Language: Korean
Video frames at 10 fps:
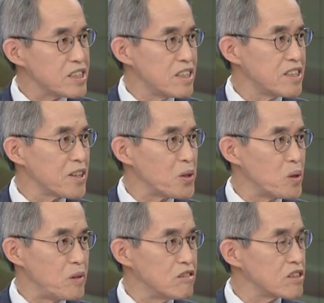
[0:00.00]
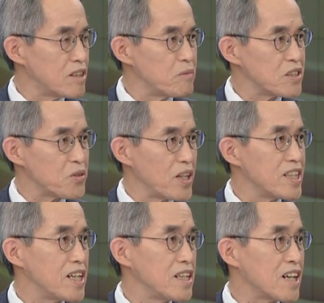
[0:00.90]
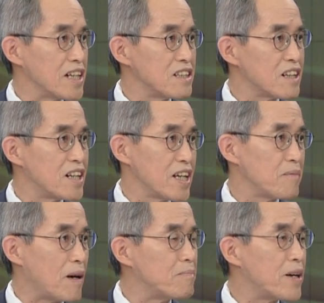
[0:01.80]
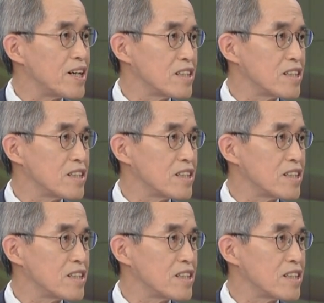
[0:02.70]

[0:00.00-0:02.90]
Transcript: 했을 적에도 미국 정부에서 굉장히 강력하게 반발을